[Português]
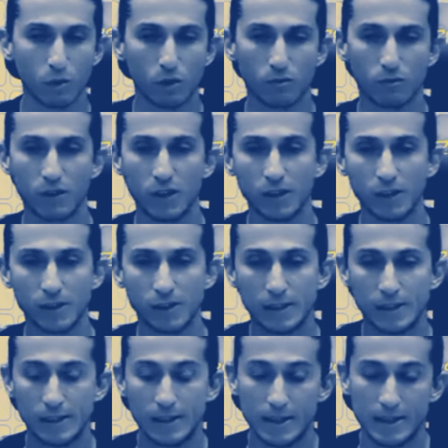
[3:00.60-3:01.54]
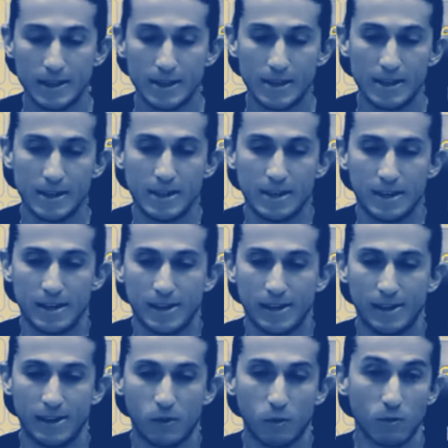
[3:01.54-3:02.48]
muito fina.
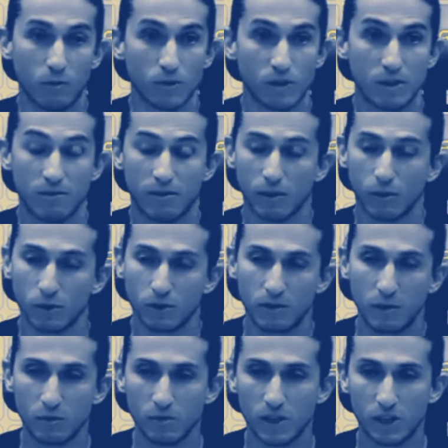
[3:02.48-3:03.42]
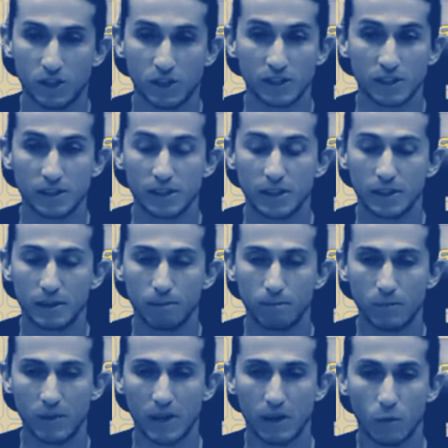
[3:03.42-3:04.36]
E como você falou, tivemos a chance.
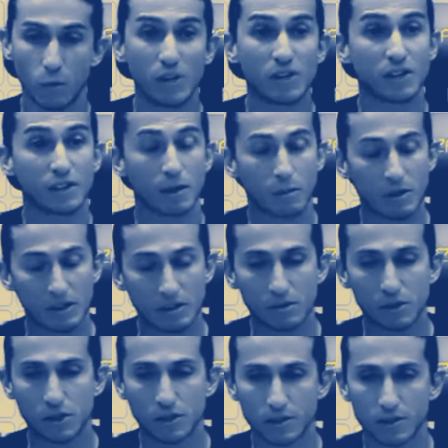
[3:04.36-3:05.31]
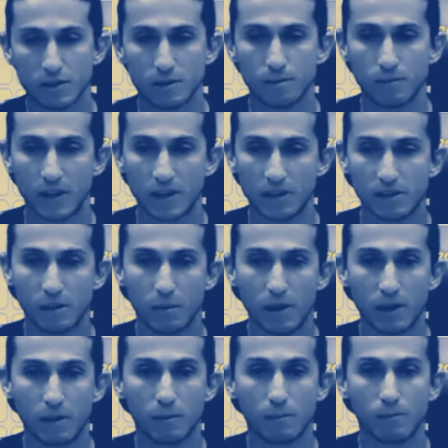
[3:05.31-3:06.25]
Né? O Inter também teve chance. Eles
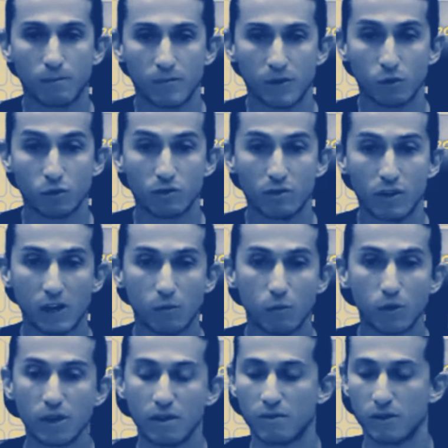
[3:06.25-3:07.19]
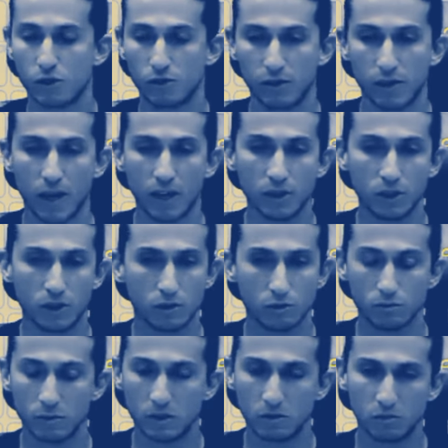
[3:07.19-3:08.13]
também não tiveram muita efetividade,
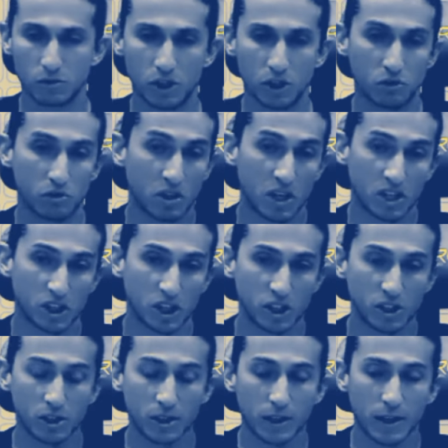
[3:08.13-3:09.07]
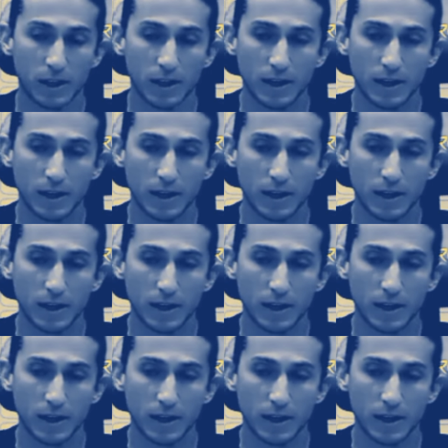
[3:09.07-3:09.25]
do mesmo jeito que a gente.